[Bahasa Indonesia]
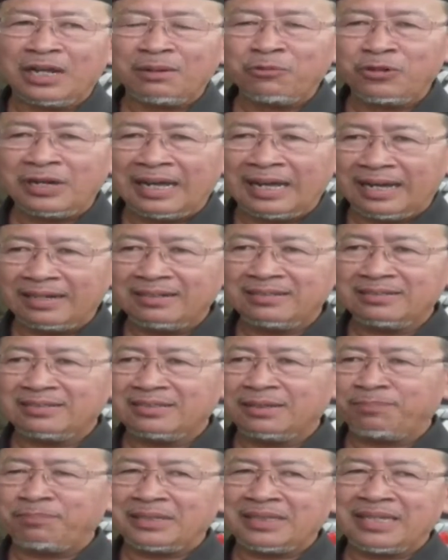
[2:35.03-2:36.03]
mudah-mudahan
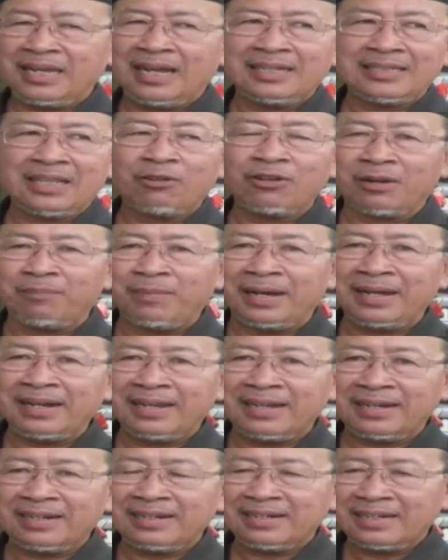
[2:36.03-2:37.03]
seperti yang tahun
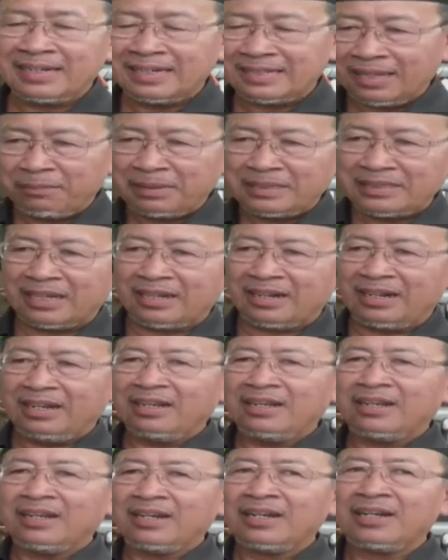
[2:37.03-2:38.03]
kemarin kita bisa
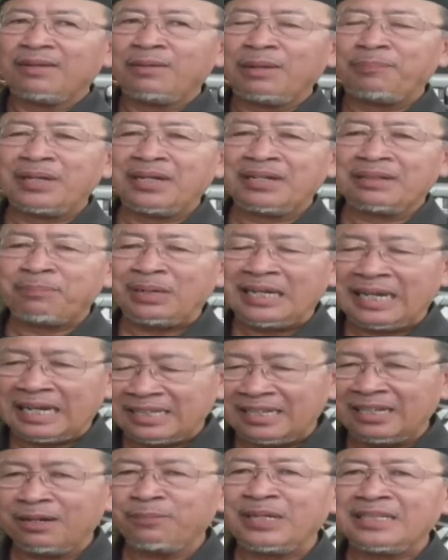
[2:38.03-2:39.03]
lebih
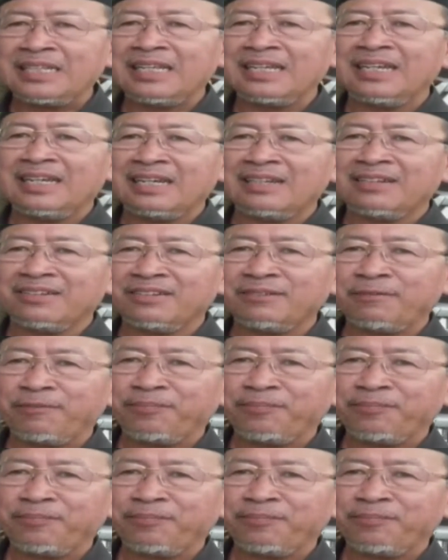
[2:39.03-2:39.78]
peningkatannya lebih tinggi.